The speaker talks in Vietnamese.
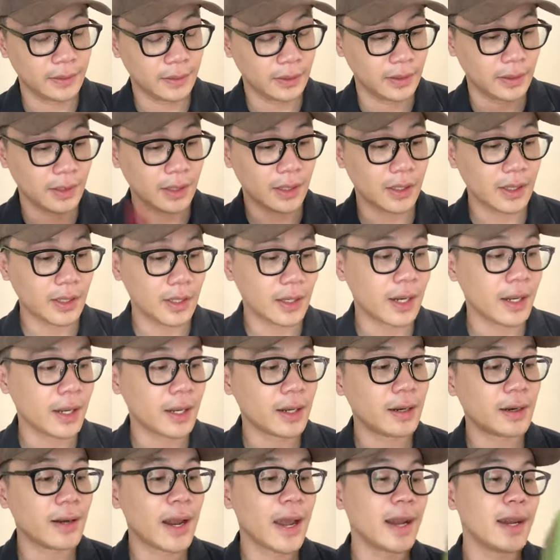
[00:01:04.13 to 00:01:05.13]
Thì
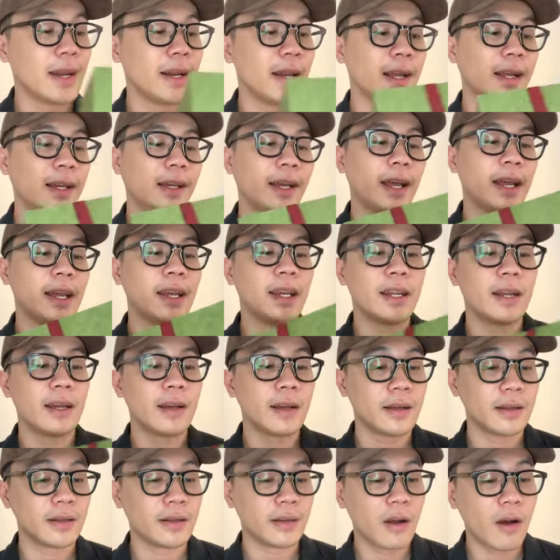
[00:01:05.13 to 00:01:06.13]
uh, đây là cái
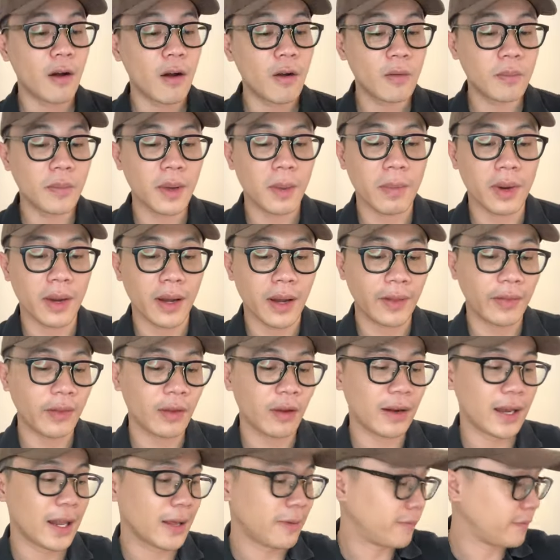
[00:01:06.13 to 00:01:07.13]
uh, nón mà mình đã
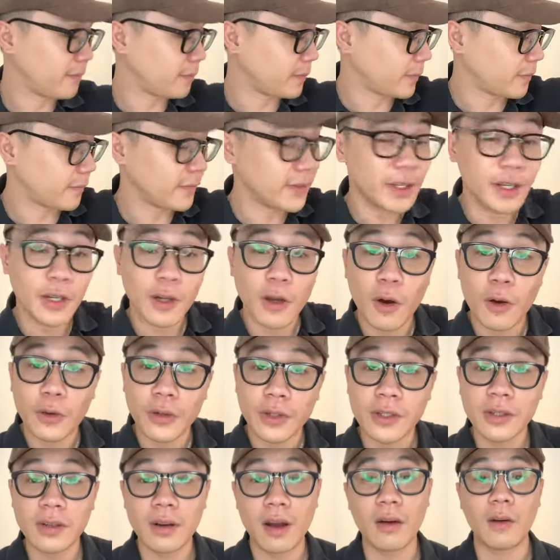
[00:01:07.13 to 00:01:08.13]
từng làm video
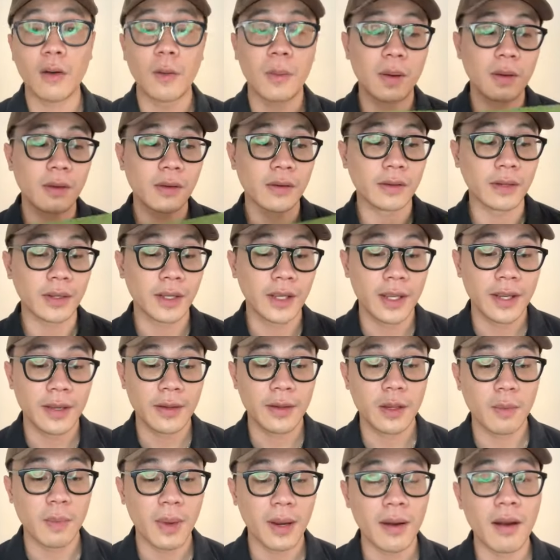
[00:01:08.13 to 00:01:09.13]
trước đó rồi mọi người,
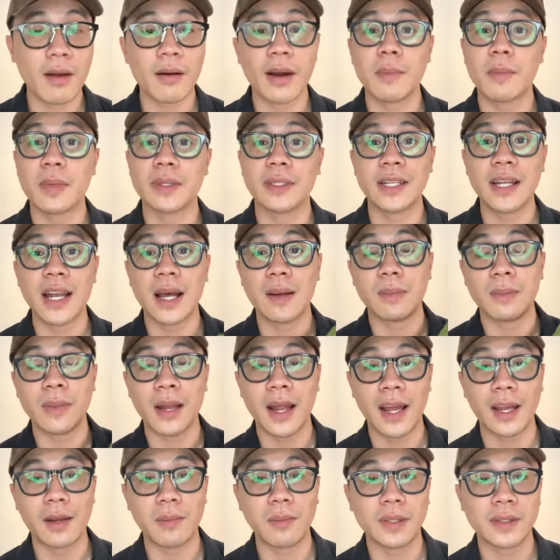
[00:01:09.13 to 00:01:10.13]
nhưng mà đợt này mình sẽ làm
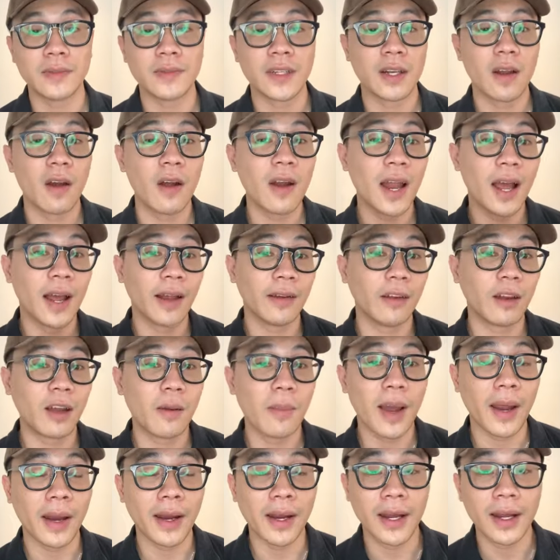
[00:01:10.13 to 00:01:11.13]
lại, mình sẽ nói lại cho
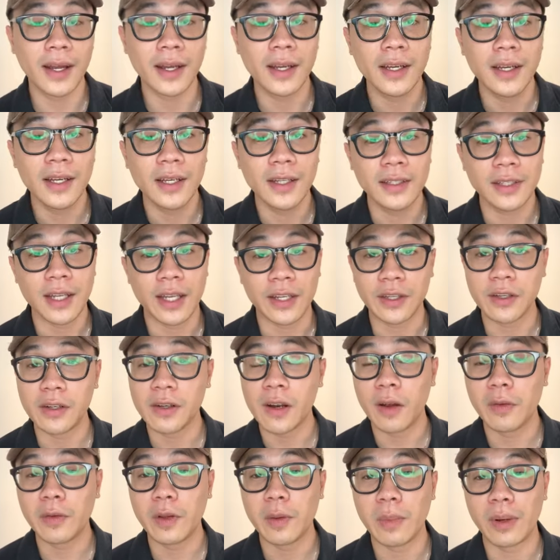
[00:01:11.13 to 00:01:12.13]
các bạn ha. Thì
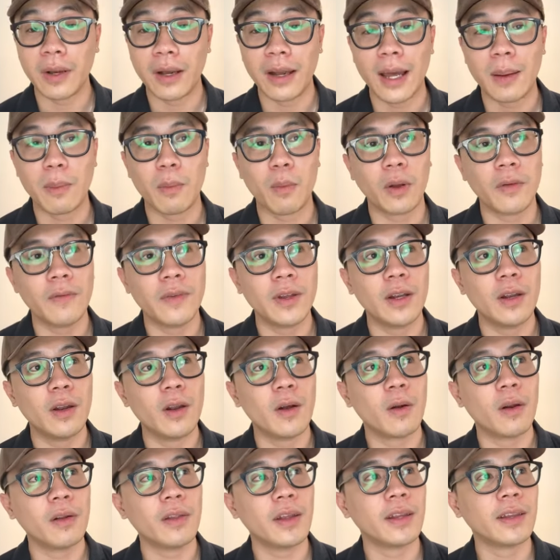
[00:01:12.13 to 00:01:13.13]
trước đó thì mình làm một cái
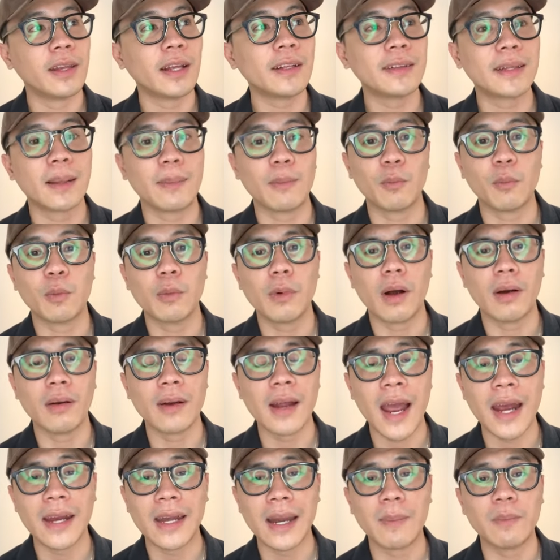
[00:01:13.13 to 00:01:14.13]
video đó thì chắc tầm
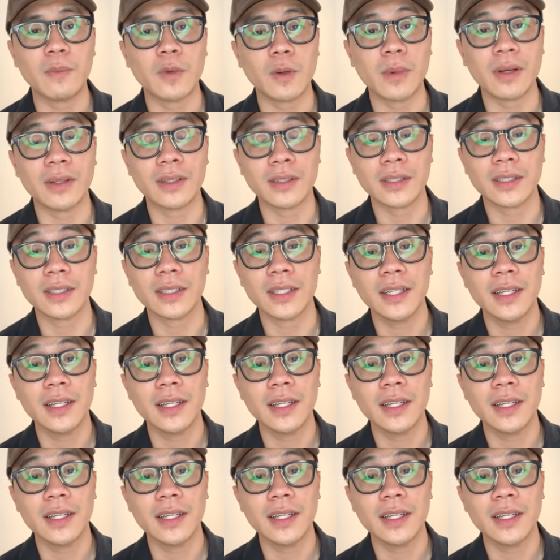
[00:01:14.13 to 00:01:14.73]
khoảng hai năm rồi mọi người.